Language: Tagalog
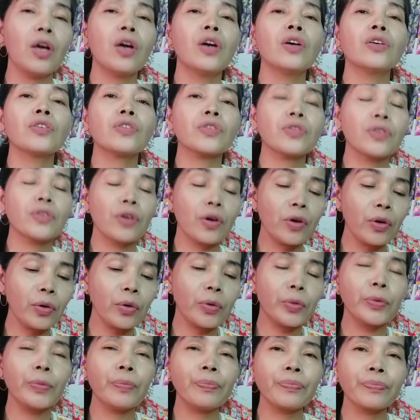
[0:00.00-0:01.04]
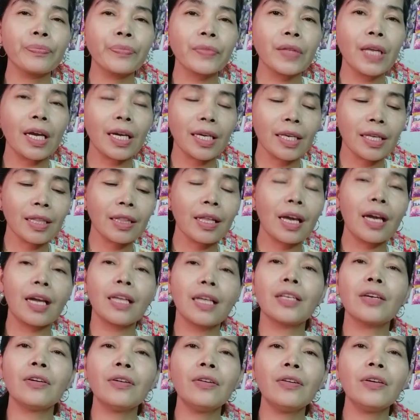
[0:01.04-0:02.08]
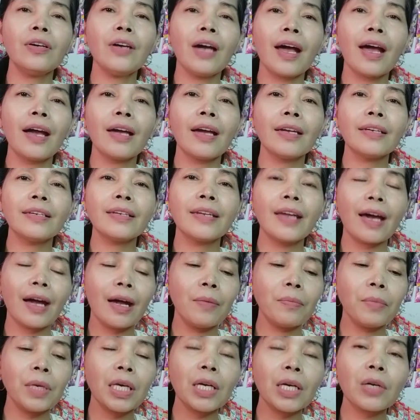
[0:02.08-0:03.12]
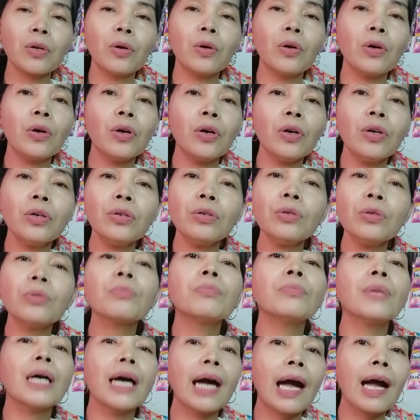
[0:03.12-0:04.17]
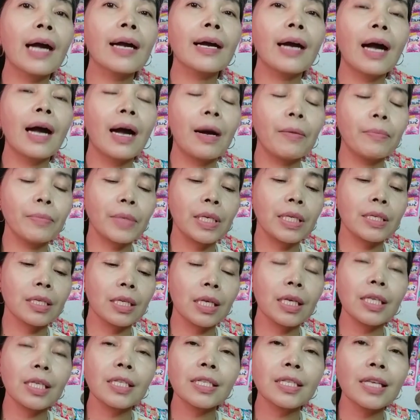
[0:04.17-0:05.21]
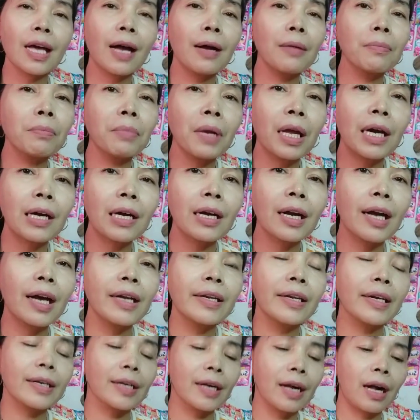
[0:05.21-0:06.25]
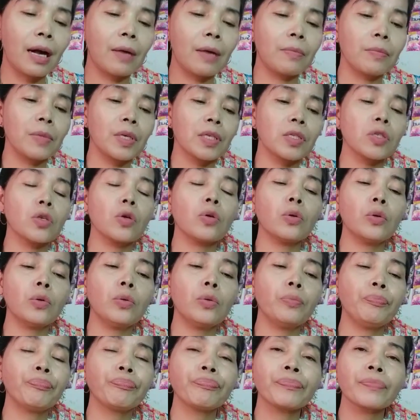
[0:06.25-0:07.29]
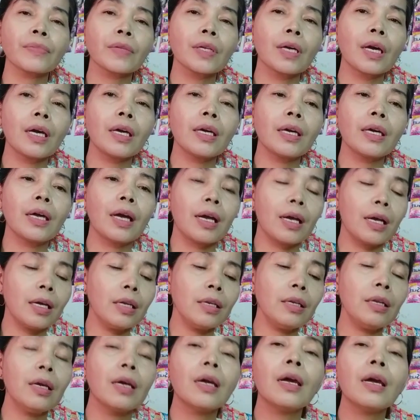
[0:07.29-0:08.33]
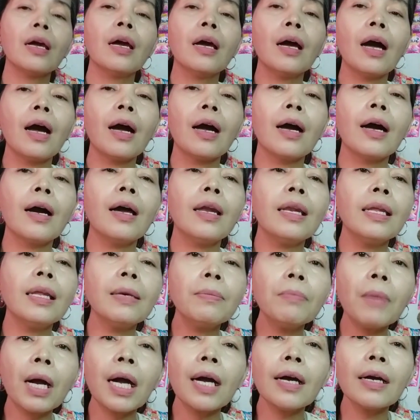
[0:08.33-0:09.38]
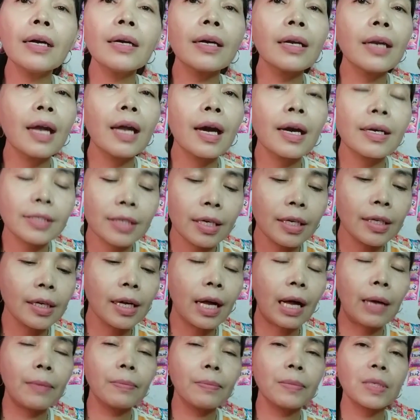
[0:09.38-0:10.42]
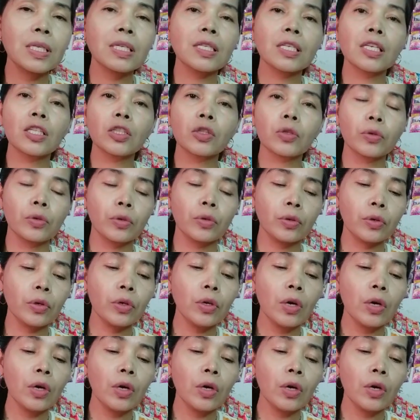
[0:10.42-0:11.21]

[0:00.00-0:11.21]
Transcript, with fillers: So, nakita nyo, ang dami ko mga gamis. Isang planggan ng gamis. So, ayan, uh, limang klasing gamis ito